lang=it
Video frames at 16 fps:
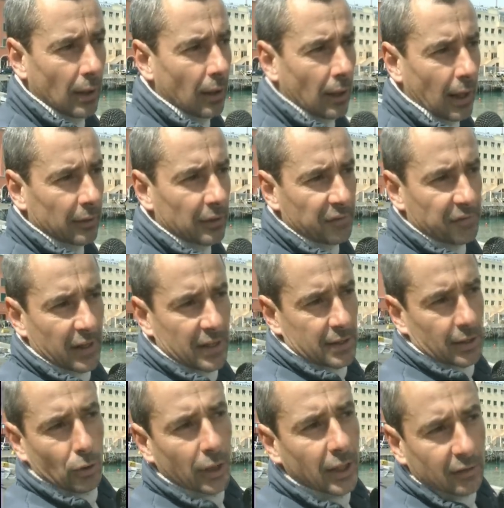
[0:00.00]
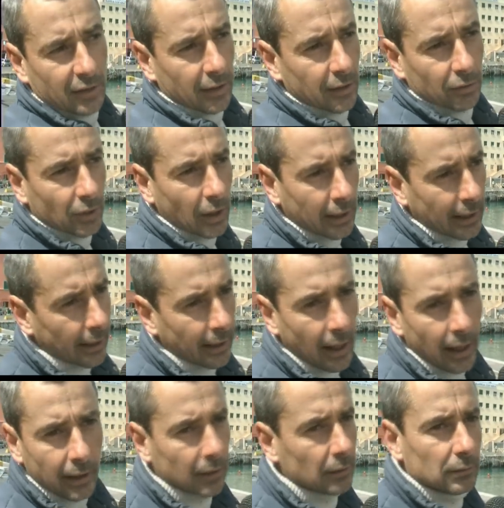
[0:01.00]
a differenza non entra dentro al
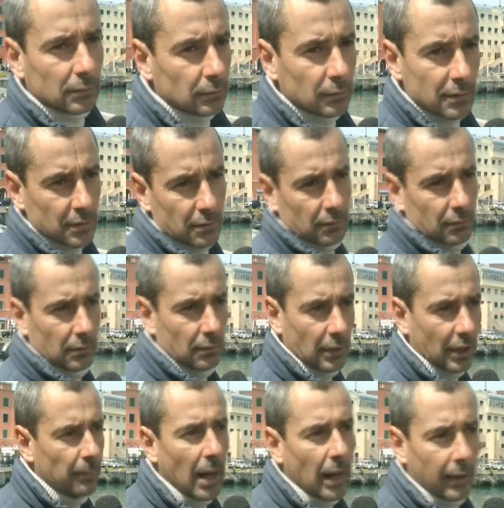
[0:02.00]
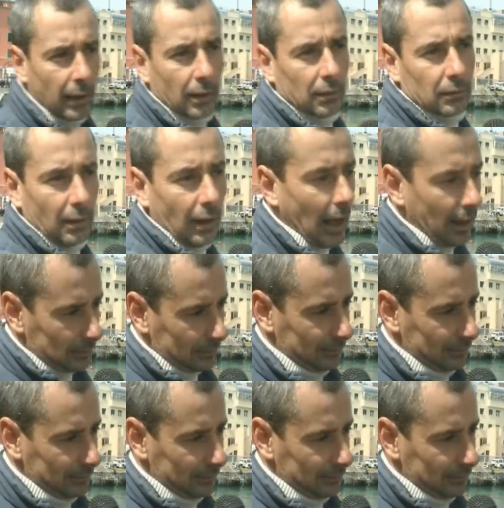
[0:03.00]
canale, rimane là.